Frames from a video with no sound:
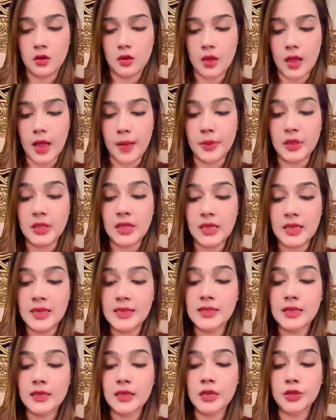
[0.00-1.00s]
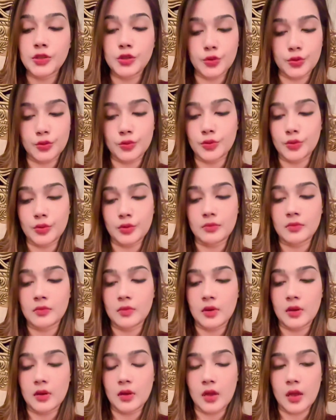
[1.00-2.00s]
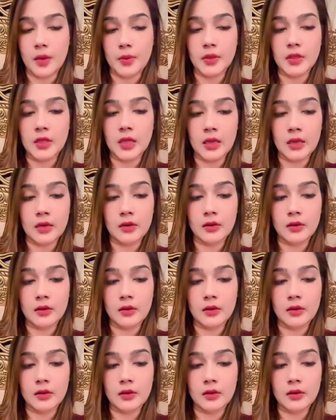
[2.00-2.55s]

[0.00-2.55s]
আমাদের নিজেদের জন্য আমাদের